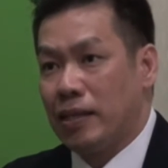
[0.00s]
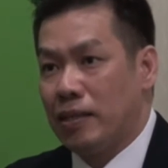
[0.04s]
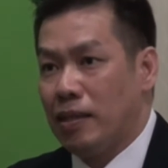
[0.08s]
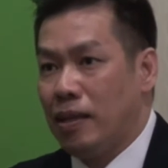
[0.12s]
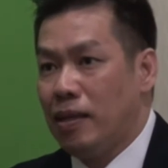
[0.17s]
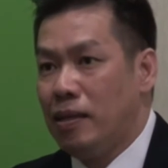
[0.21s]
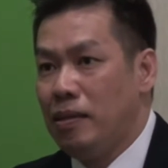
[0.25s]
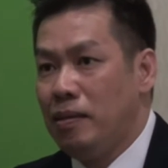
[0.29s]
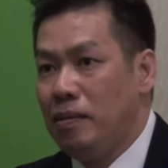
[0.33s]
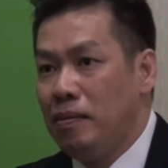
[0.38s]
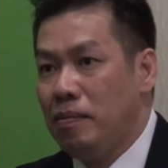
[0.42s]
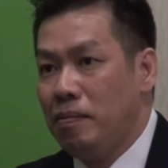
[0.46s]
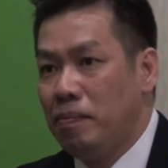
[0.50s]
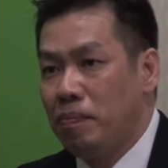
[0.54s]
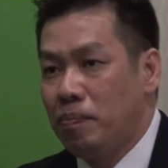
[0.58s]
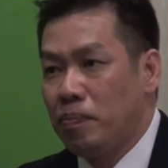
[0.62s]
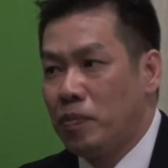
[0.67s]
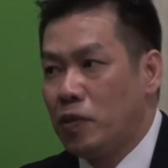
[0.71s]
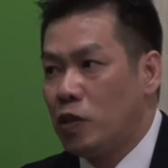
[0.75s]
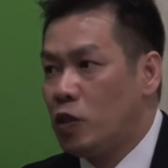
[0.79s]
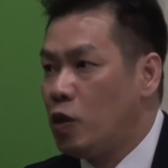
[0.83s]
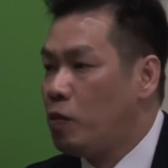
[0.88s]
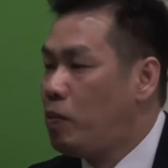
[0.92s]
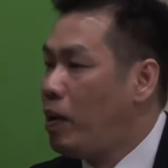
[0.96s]
excellent,
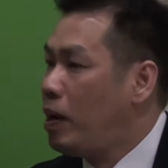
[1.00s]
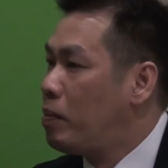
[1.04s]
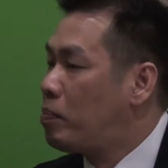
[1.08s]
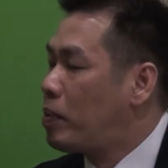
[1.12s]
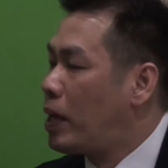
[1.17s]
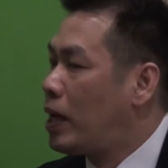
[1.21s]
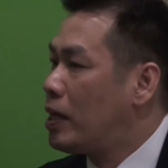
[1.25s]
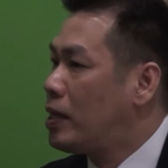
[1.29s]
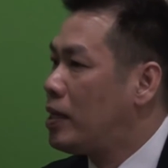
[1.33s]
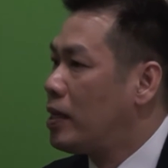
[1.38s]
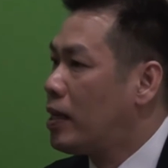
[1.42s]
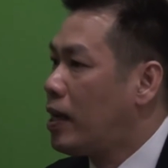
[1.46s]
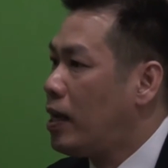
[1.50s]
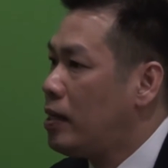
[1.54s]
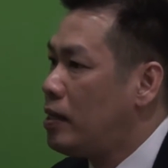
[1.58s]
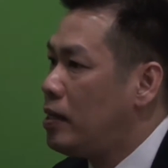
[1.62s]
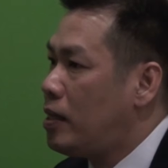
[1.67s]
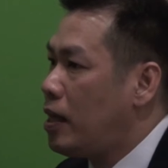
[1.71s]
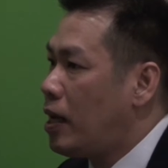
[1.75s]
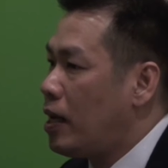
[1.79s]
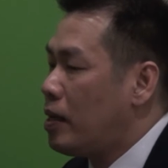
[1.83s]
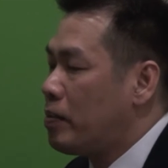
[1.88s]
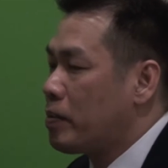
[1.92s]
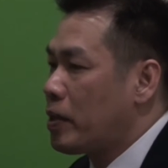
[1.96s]
coba perhatikan
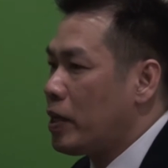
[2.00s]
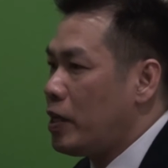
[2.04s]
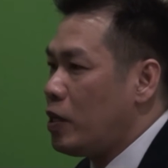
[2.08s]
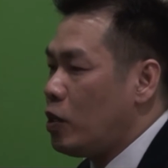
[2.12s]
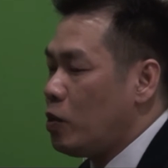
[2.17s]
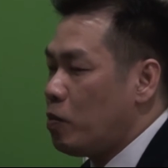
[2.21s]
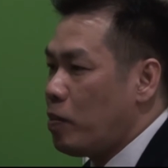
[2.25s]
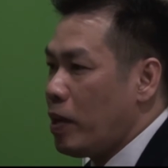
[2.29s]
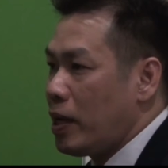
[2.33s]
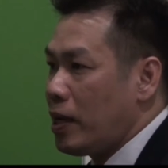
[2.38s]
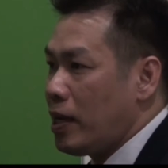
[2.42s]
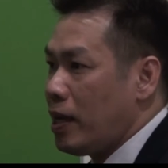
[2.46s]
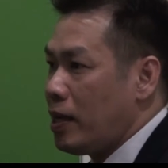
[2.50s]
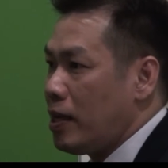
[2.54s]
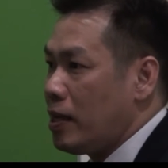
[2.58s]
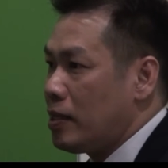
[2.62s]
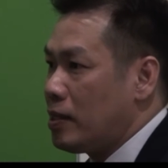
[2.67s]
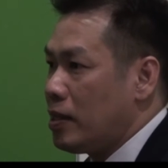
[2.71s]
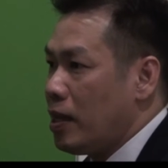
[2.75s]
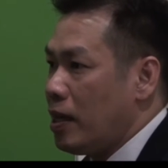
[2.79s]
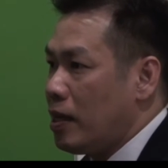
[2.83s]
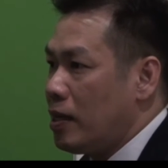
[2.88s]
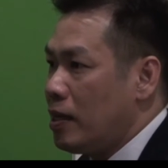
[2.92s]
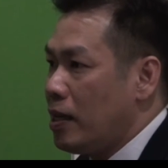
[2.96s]
di dalam kehidupan Anda
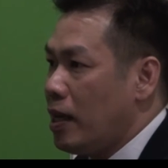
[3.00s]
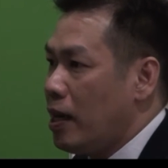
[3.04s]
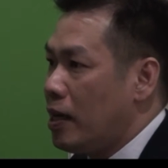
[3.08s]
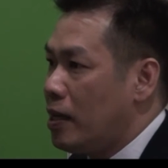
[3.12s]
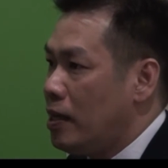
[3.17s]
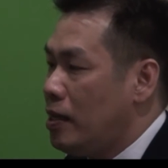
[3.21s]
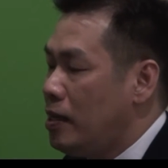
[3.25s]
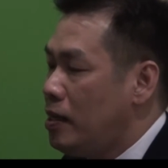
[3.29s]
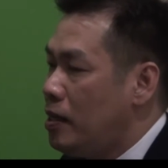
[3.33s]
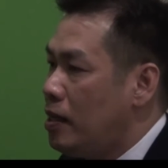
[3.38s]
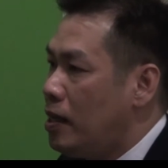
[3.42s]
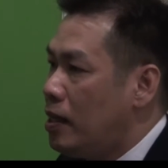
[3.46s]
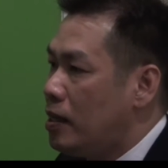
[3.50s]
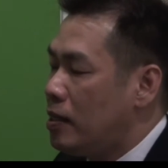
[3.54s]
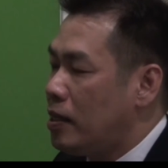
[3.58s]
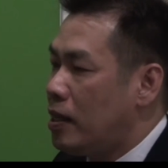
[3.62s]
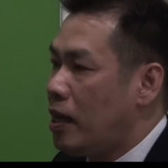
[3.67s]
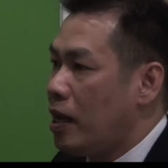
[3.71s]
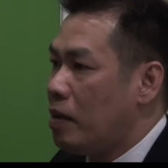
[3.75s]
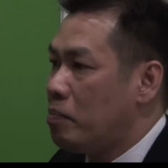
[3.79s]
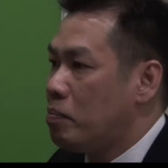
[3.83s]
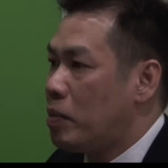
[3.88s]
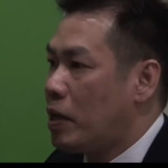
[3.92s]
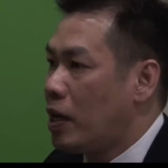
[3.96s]
sehari-hari, di
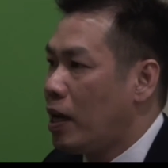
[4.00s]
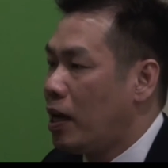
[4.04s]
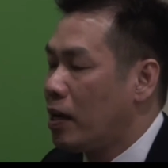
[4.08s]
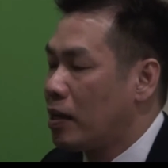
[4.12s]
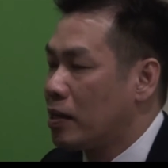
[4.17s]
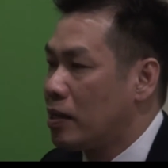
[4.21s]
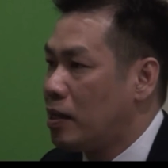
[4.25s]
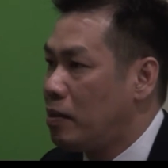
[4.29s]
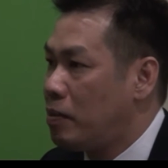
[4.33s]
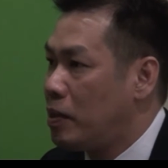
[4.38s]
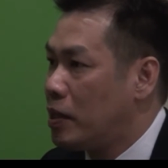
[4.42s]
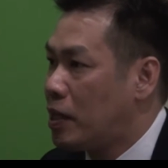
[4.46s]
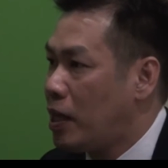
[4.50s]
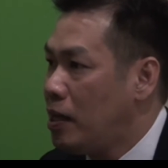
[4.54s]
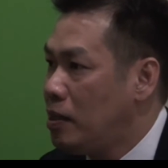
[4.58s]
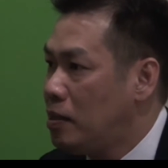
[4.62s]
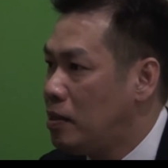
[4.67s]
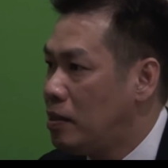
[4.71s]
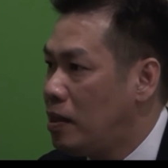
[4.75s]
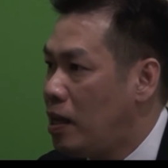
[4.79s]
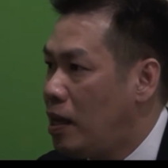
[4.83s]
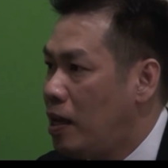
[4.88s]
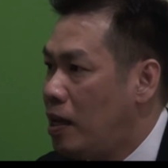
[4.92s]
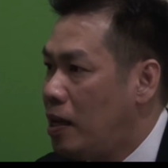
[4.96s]
dalam
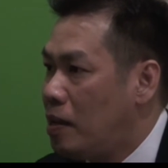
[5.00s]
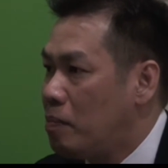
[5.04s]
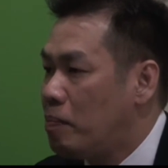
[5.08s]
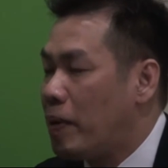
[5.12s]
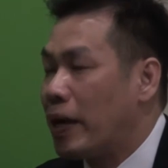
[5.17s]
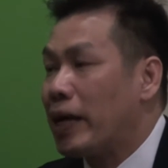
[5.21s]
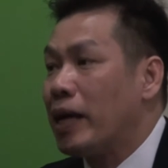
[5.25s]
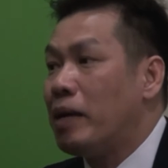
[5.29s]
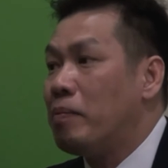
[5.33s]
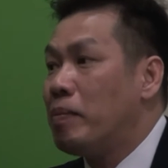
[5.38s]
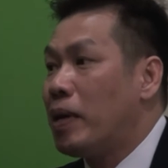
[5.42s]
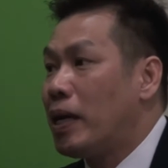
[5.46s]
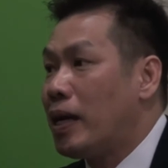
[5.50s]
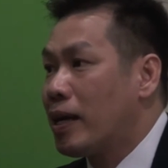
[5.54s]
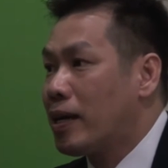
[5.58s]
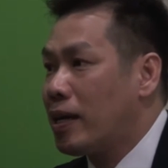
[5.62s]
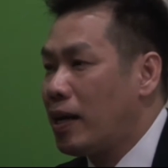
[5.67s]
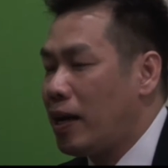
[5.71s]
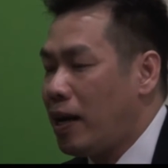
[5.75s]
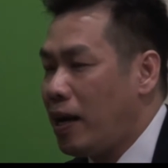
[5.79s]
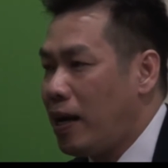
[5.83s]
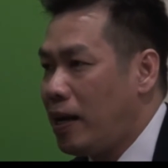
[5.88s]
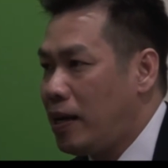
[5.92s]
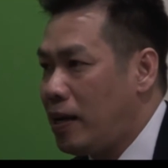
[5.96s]
beraktivitas, bagaimana
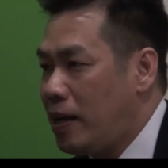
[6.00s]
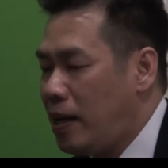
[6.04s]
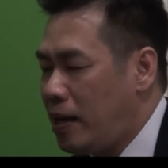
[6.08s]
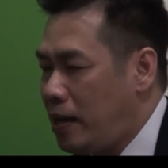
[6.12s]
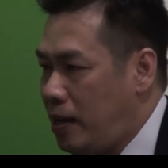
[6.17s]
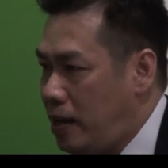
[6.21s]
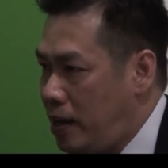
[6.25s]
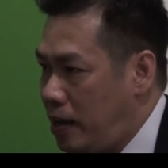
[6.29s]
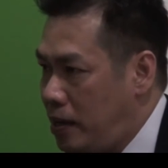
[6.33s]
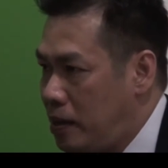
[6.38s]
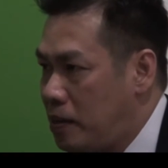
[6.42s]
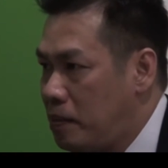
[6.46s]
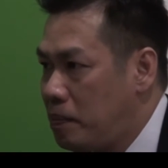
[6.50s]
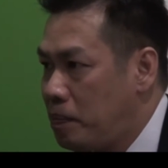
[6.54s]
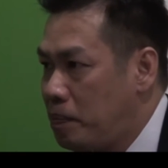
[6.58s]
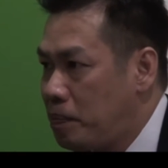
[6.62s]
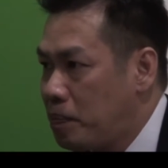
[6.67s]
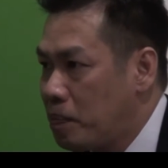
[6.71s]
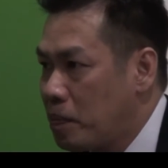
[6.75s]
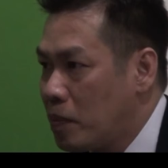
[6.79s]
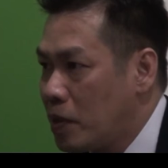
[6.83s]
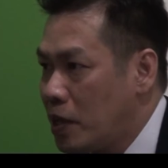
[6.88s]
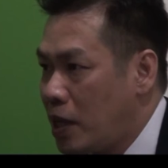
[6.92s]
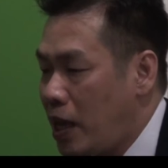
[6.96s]
gerakan Anda.
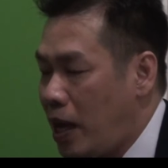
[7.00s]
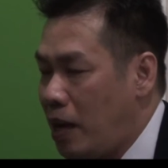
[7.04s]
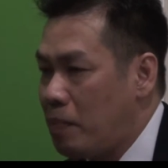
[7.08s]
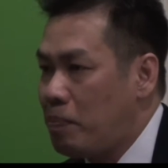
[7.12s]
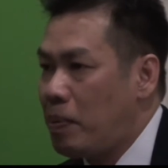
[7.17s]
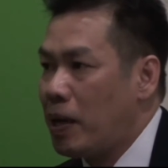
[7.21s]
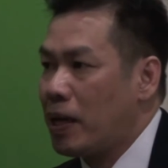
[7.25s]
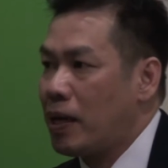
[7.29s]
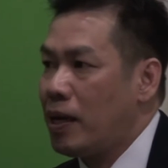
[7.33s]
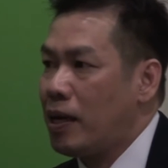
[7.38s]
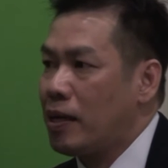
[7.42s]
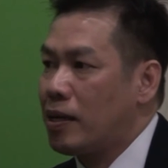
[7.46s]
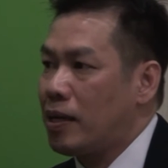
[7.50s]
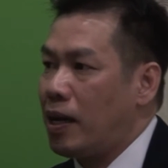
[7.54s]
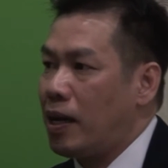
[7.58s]
Apakah